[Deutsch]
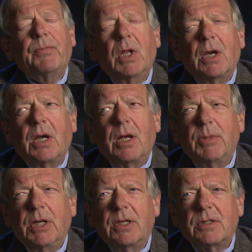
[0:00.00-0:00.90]
Und da kam
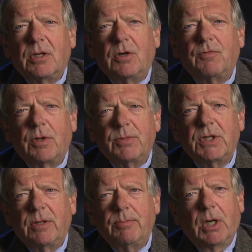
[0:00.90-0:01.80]
der Nestlehoff am
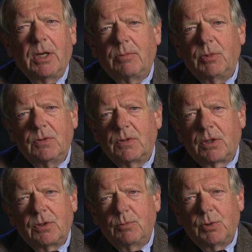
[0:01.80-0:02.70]
selben Abend und
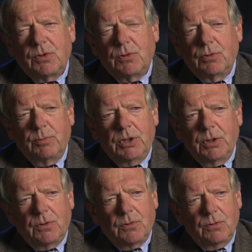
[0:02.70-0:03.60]
sagte, du musst
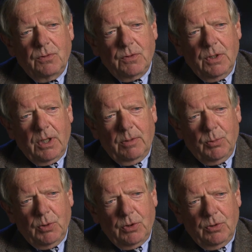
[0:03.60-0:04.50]
unbedingt zu uns nach
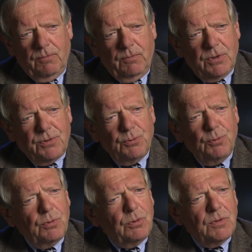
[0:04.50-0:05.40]
Hamburg kommen. Wir
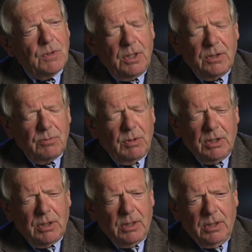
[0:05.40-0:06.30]
suchen seit zwei, drei